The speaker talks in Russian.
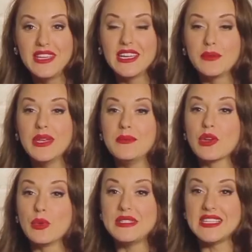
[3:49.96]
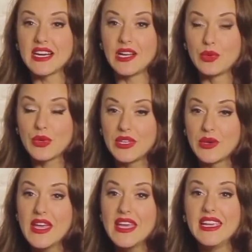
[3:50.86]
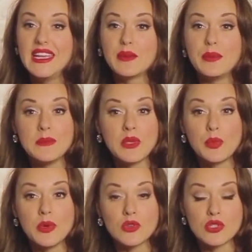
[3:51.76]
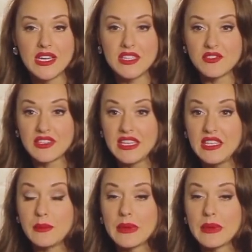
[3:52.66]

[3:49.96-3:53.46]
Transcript: или, к примеру, психологию, или, к примеру, погружаетесь в какие-то